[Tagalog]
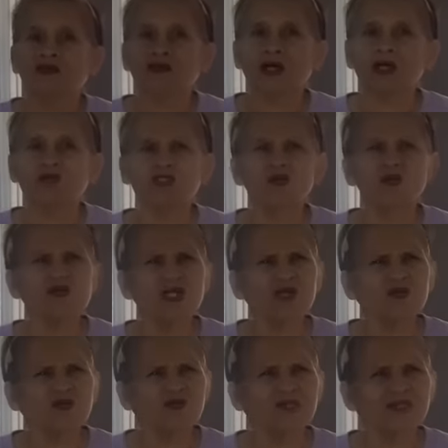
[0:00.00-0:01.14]
Ang serious, ano
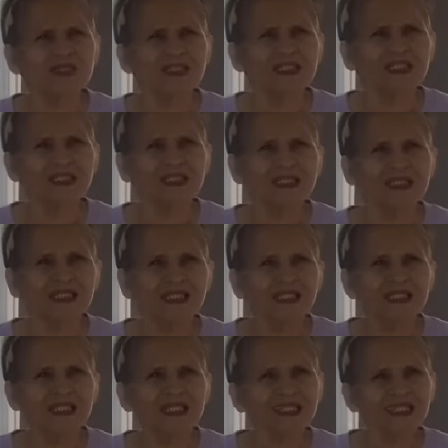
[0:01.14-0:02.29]
Yung yun? kada yung
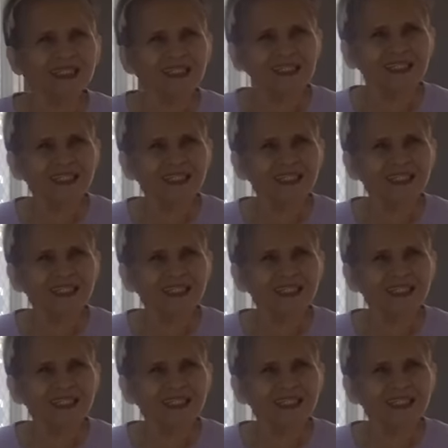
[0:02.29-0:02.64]
sa